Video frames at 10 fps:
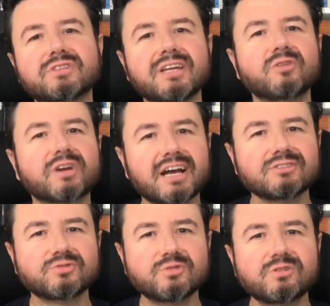o Taylor
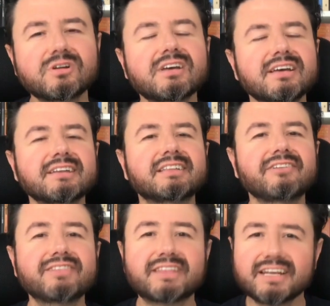casou,
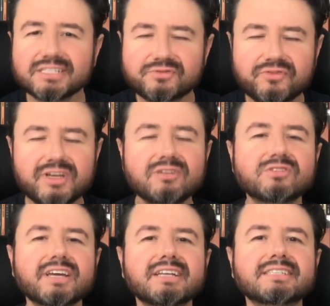teve três
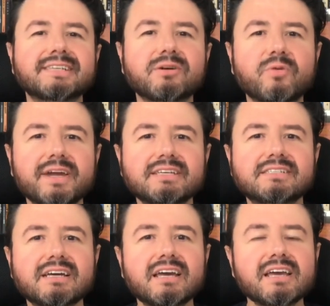filhos aí na
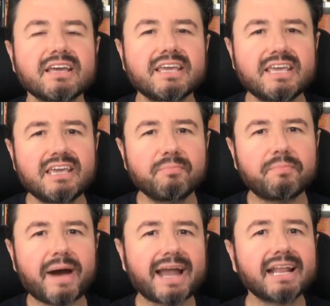sequência e
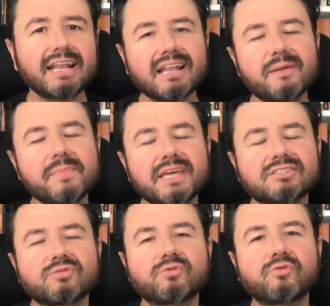
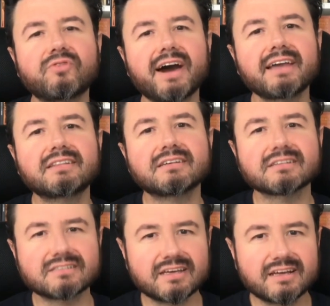paralelamente ao Foo
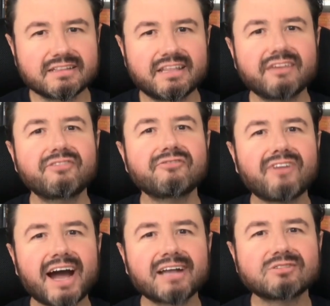Fighters teve
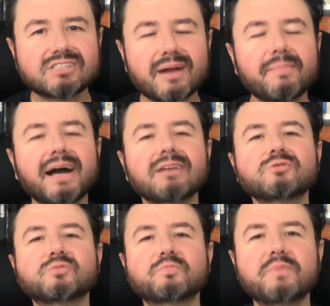vários
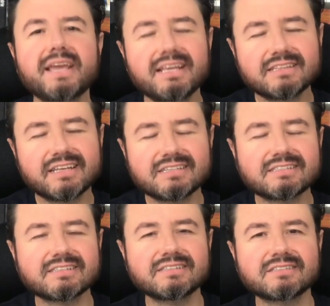trabalhos bem
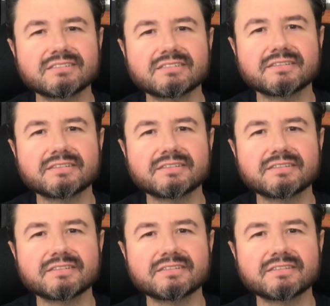interessantes.